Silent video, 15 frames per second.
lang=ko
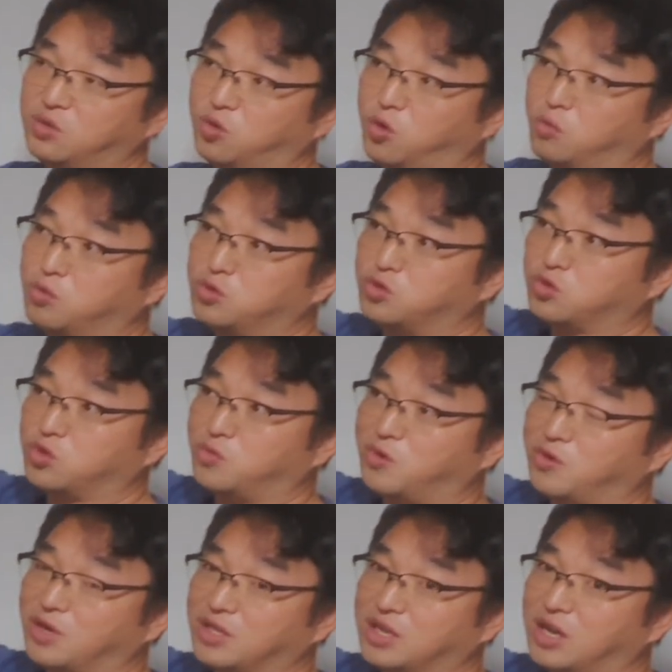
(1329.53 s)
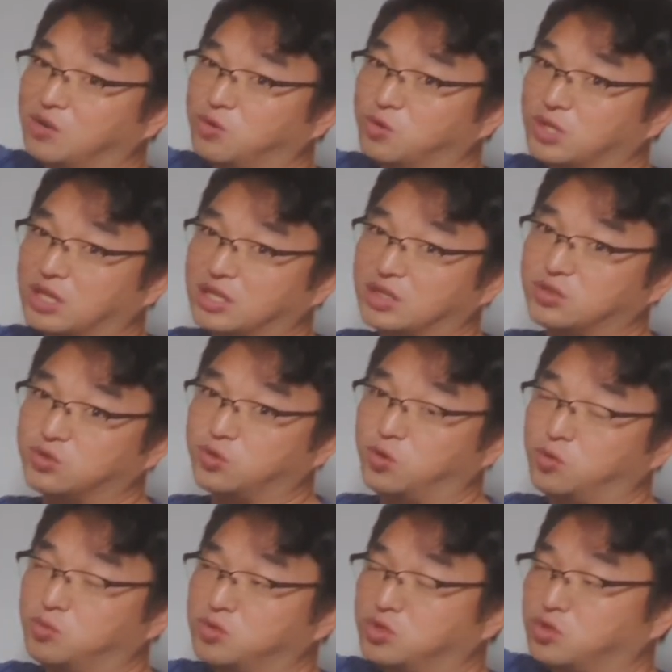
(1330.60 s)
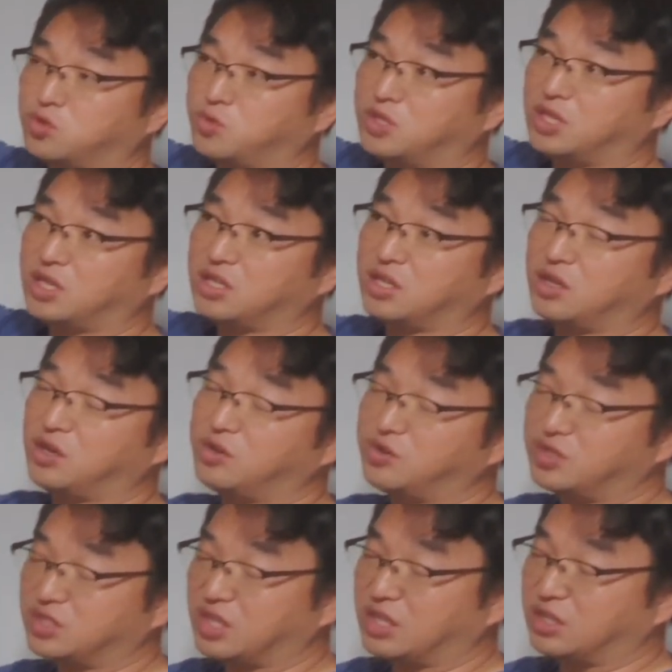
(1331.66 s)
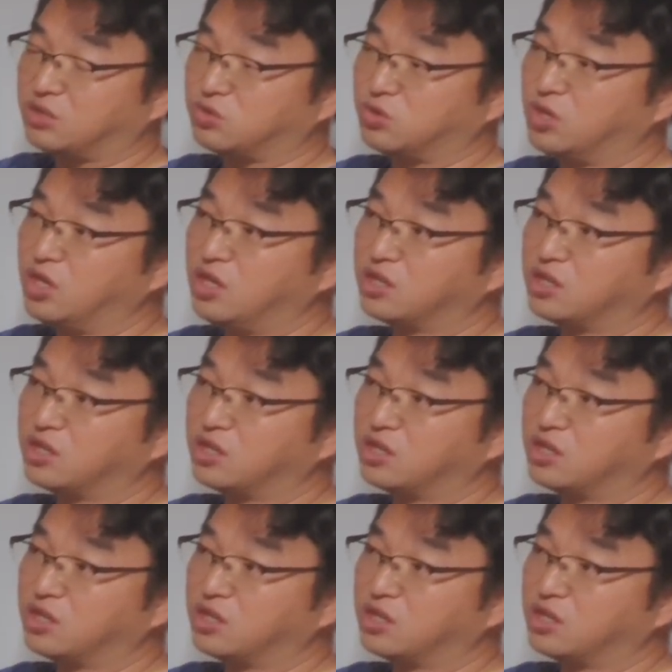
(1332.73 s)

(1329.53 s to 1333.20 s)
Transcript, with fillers: 5분 정도만 환기하고 닫아주고 5분 정도만 환기하고 닫아주고